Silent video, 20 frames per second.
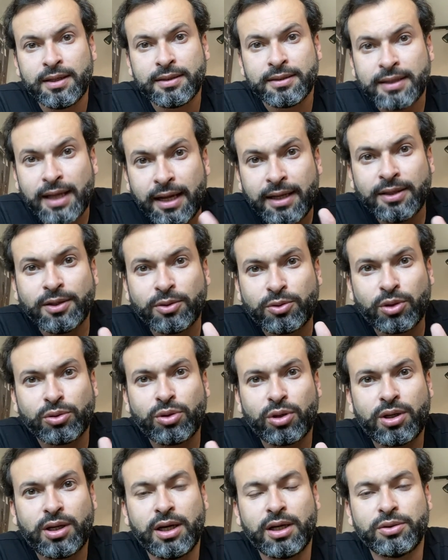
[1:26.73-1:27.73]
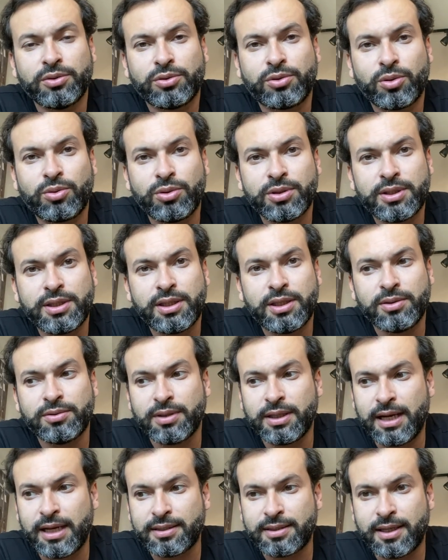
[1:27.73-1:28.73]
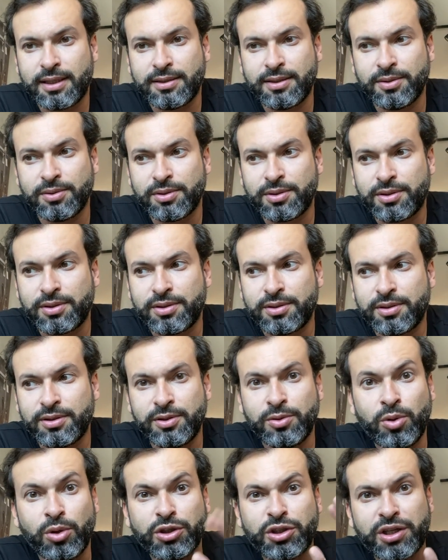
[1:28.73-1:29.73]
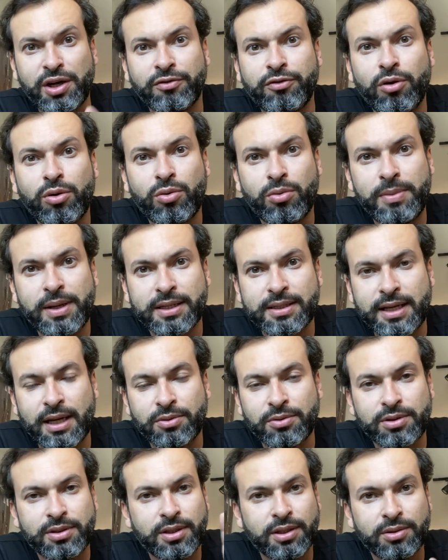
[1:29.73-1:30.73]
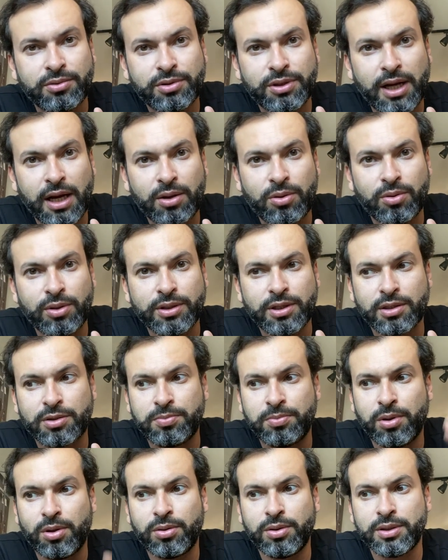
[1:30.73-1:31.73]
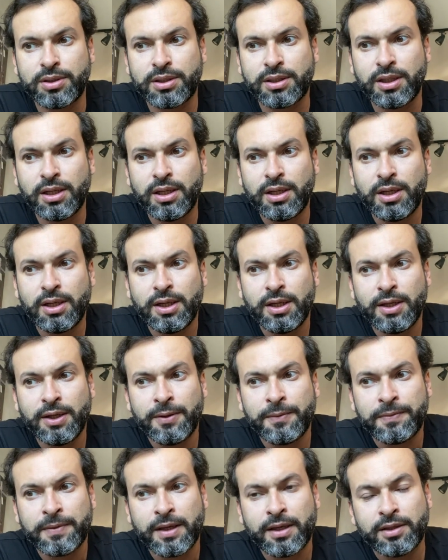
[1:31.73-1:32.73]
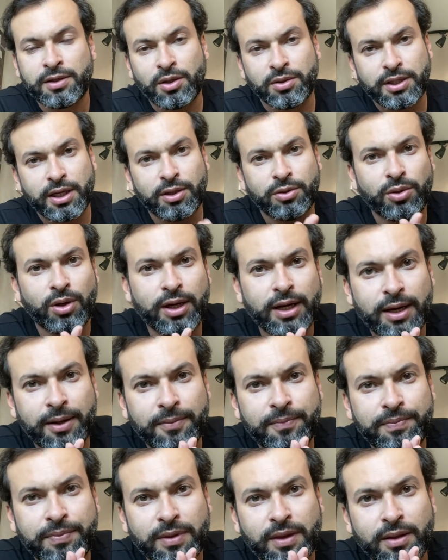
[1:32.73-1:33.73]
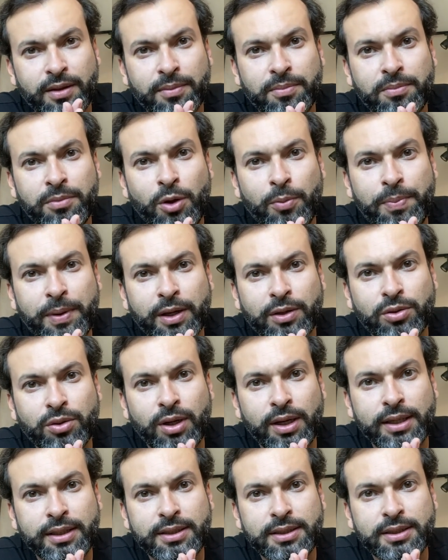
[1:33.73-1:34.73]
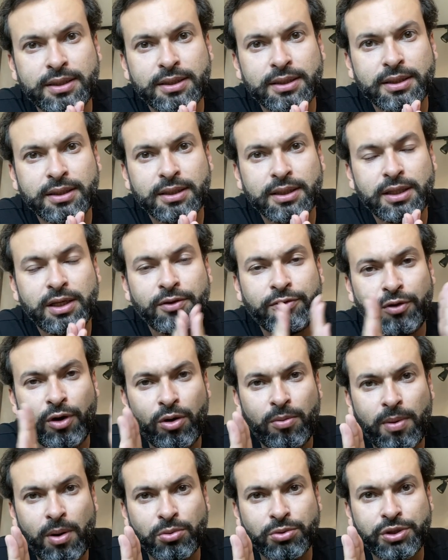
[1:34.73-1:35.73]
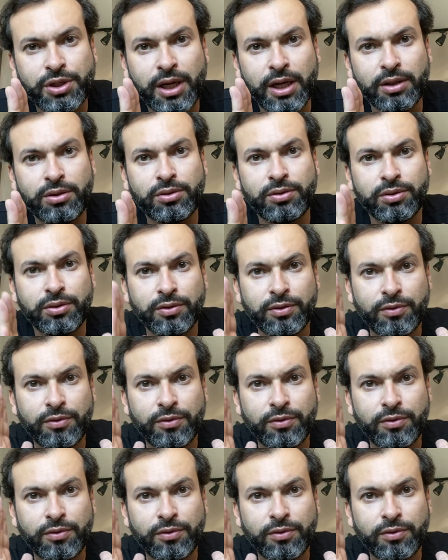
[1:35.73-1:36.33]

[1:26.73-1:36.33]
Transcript: Tá indo, tô tocando, tô conseguindo, graças a Deus. E hoje já vou começar anunciando já coisas boas. Então, seguidora, mil perdões, eu vou arrumar um jeito,